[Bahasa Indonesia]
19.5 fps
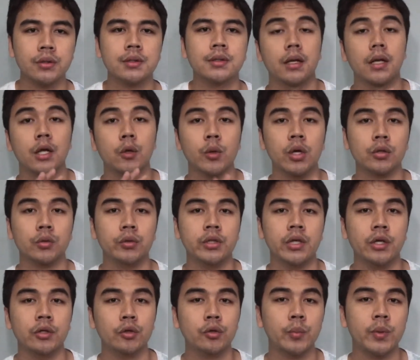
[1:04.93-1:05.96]
2020 dan waktunya
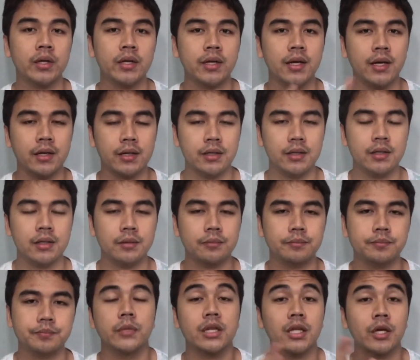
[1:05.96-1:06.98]
itu pagi hari.
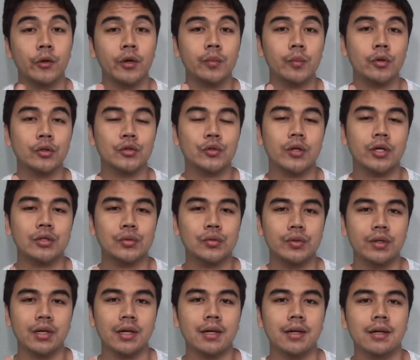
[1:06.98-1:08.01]
BTW mau curhat
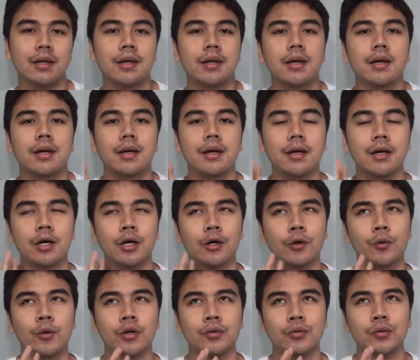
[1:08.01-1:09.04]
juga uh,
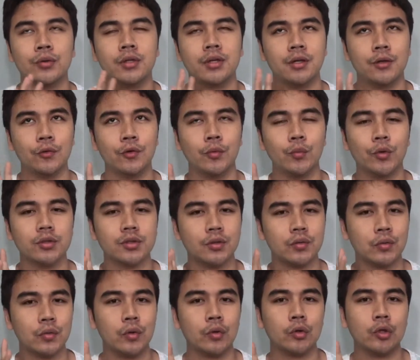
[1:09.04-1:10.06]
waktu tanggal
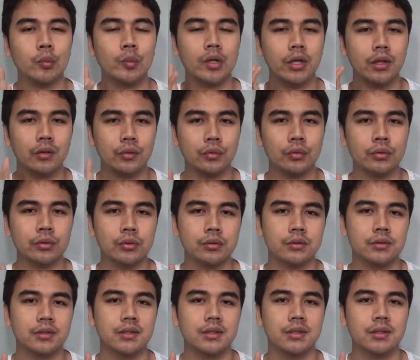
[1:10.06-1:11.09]
21 Oktober itu
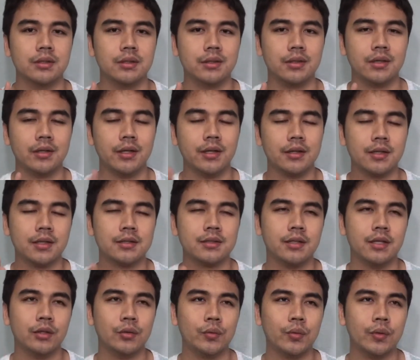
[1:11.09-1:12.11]
ternyata
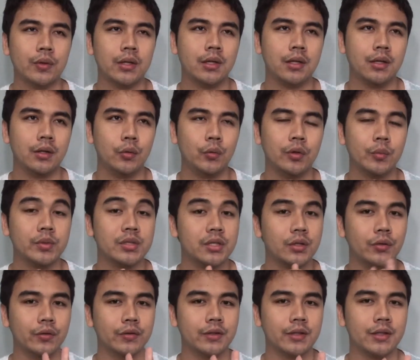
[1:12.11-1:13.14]
saya itu ada dua
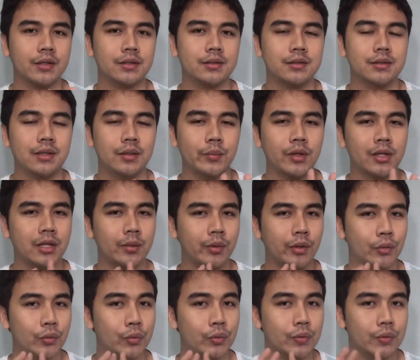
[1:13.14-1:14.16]
psikotes. Yang pertama
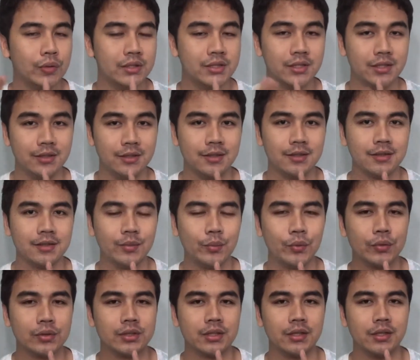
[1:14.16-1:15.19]
itu di sini di
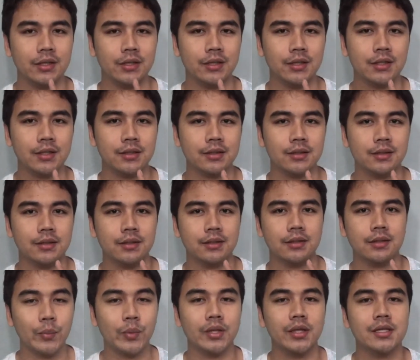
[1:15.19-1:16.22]
perusahaan ini
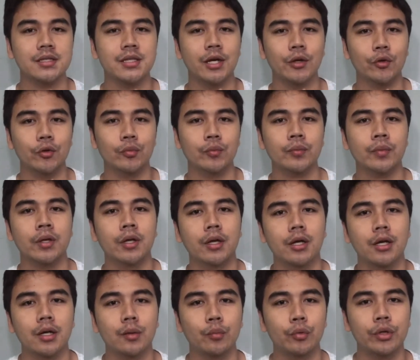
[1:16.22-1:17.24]
di PT Jarum,
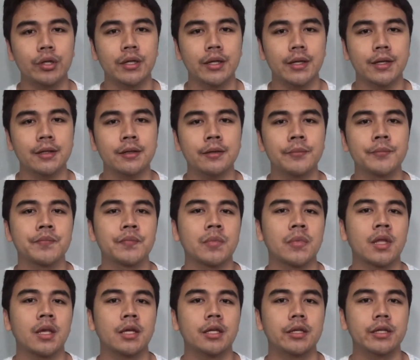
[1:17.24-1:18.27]
kemudian
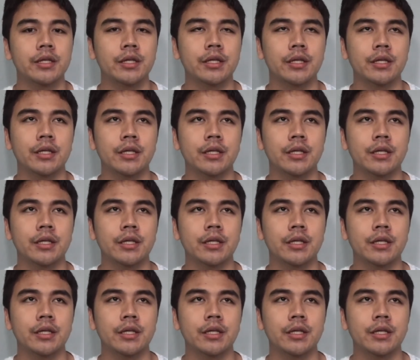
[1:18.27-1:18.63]
di